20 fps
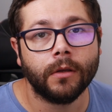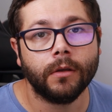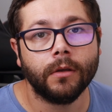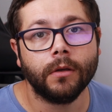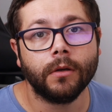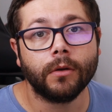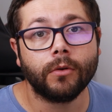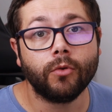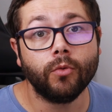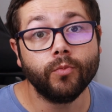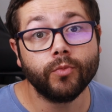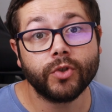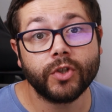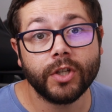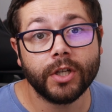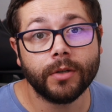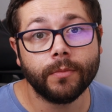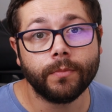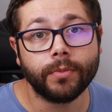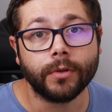Eh, como
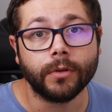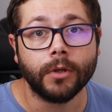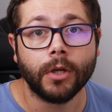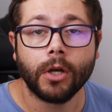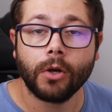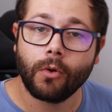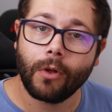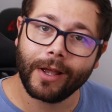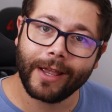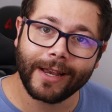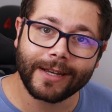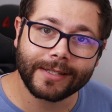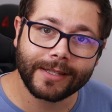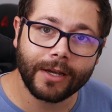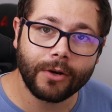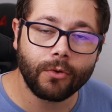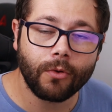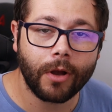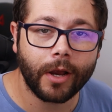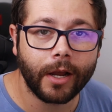sempre, qualquer
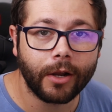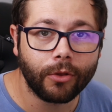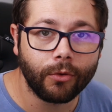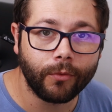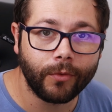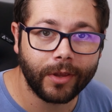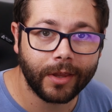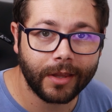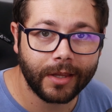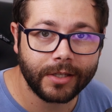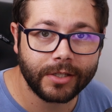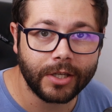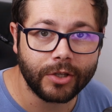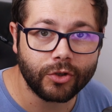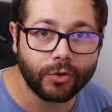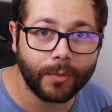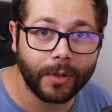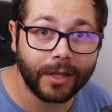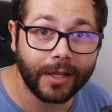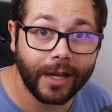questão, qualquer dúvida, deixem
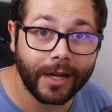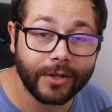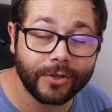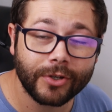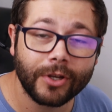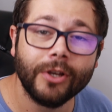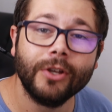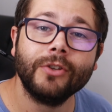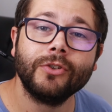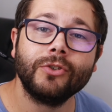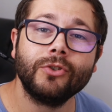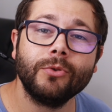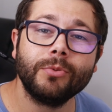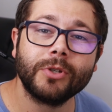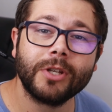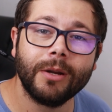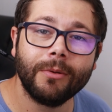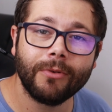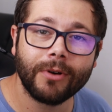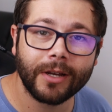nos comentários.
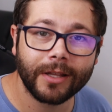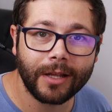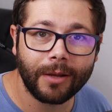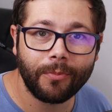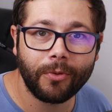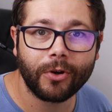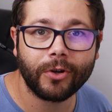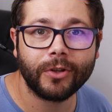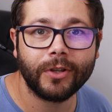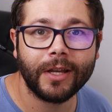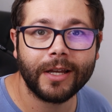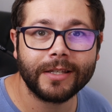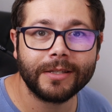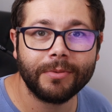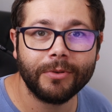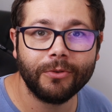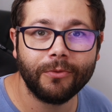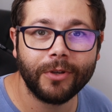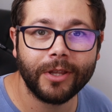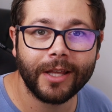Subscrevam o canal para que eu tenha a
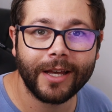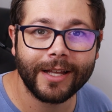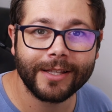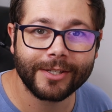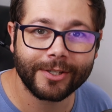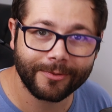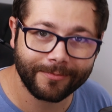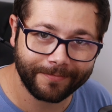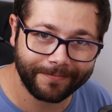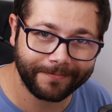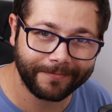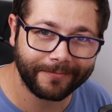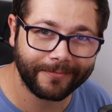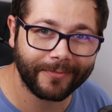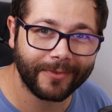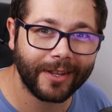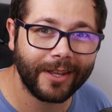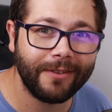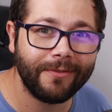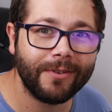receber novidades
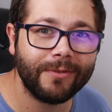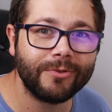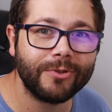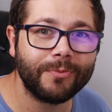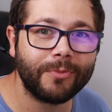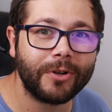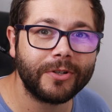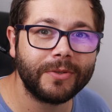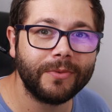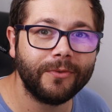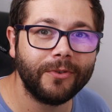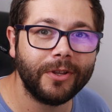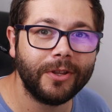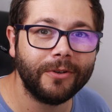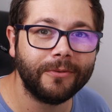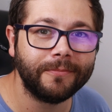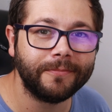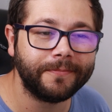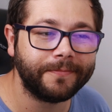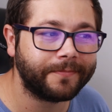e vemos no próximo
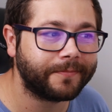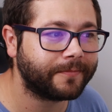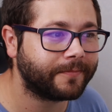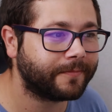vídeo.